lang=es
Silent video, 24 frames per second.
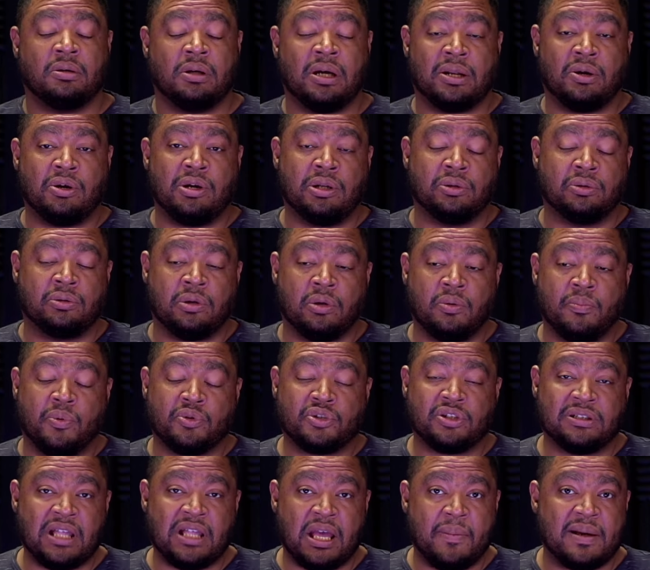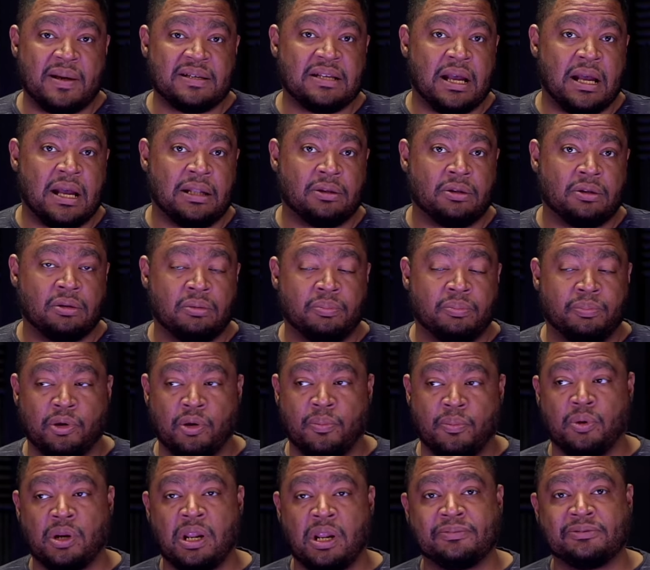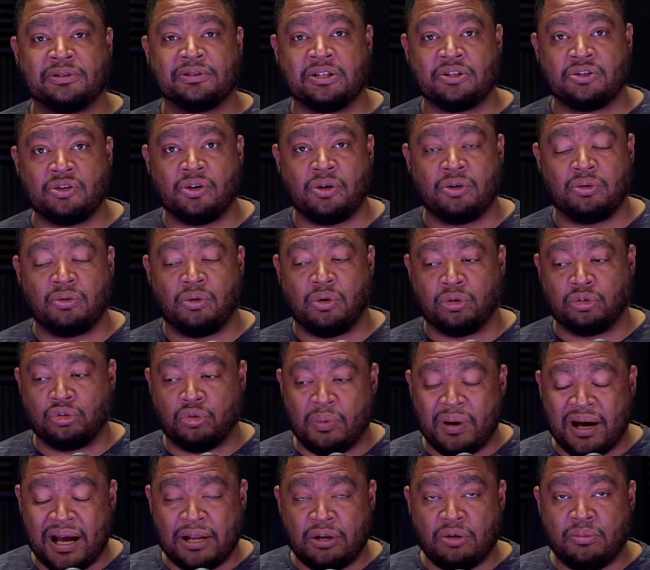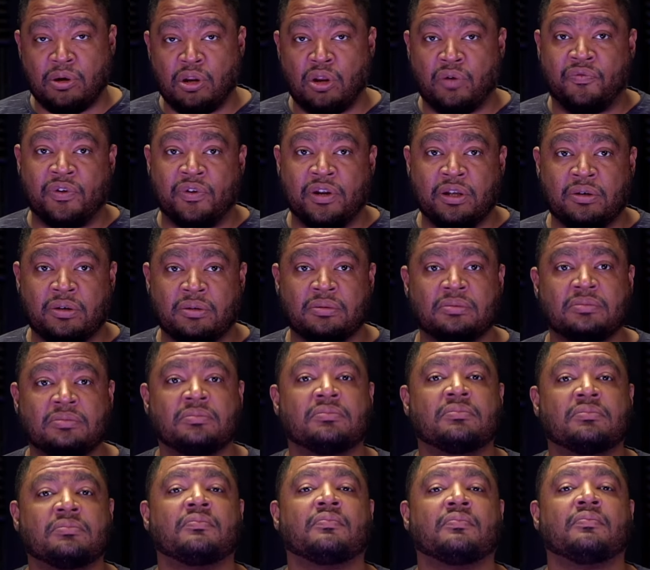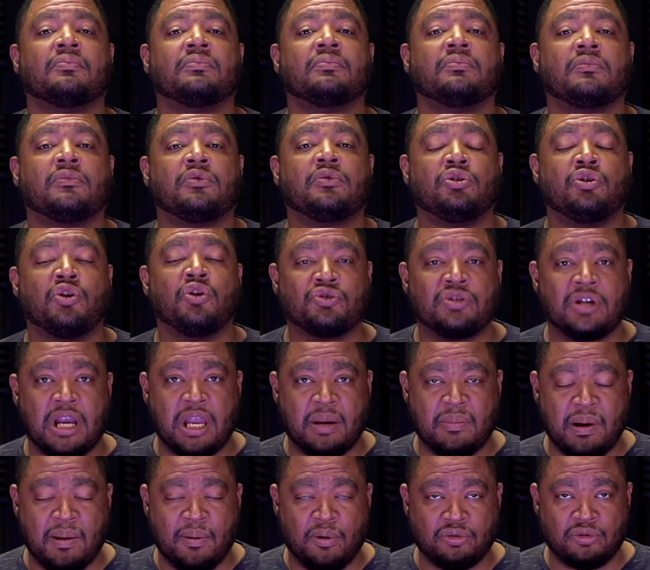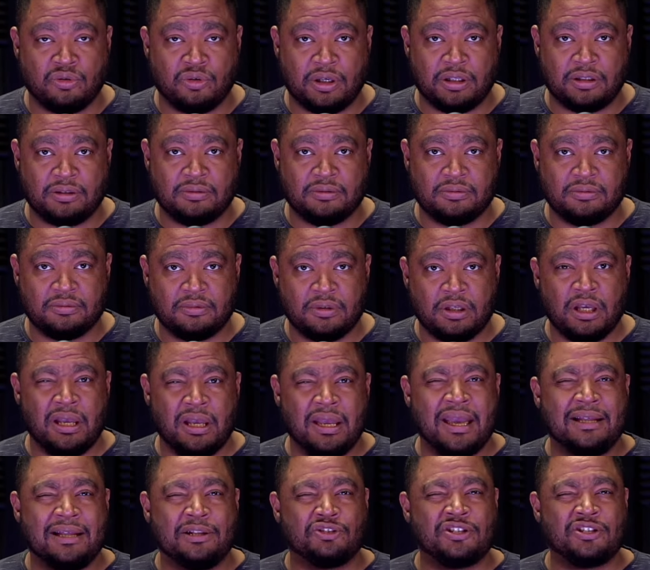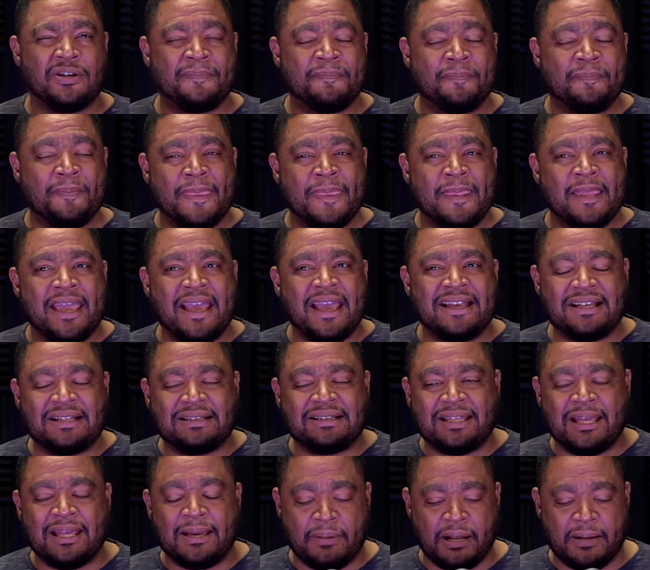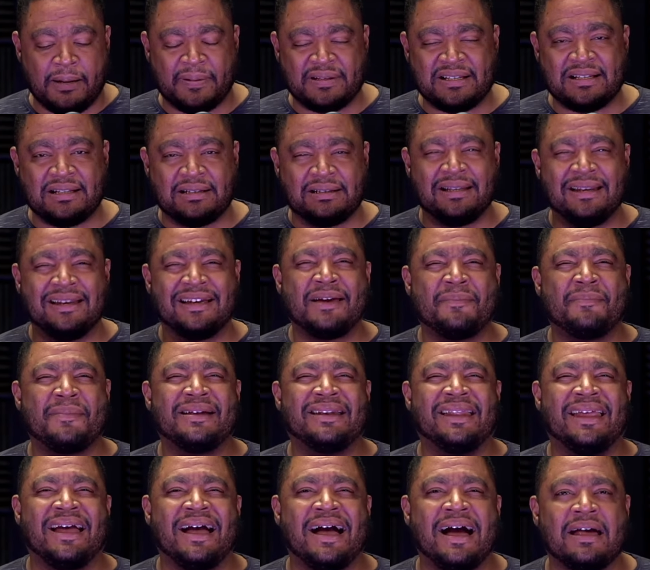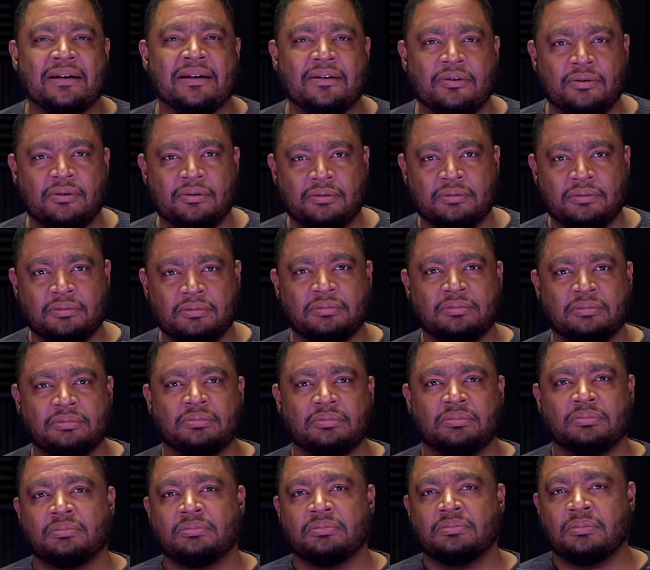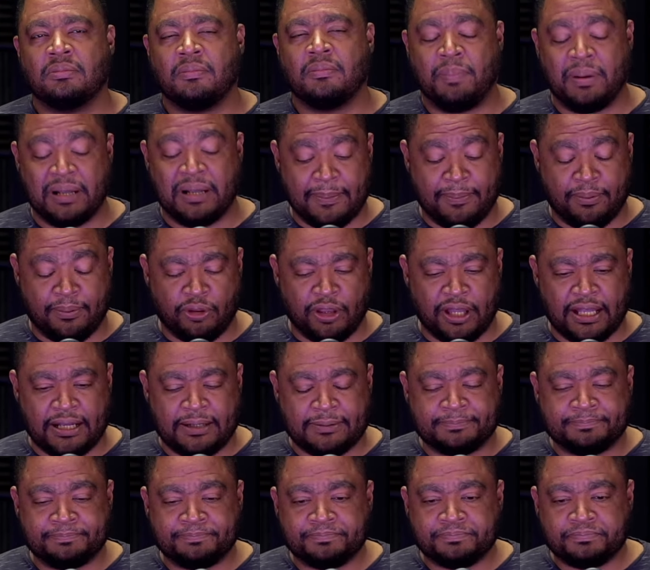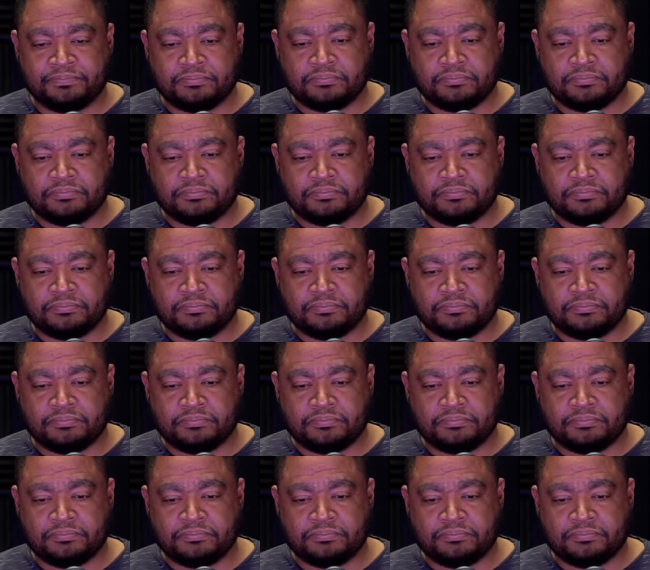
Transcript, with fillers: Carolina, tú tienes un porcentaje más alto, pero por abstención. Cuando tú vas a números fríos, yo más votos que tú. Entonces, ese tema el presidente tiene que manejarlo para poder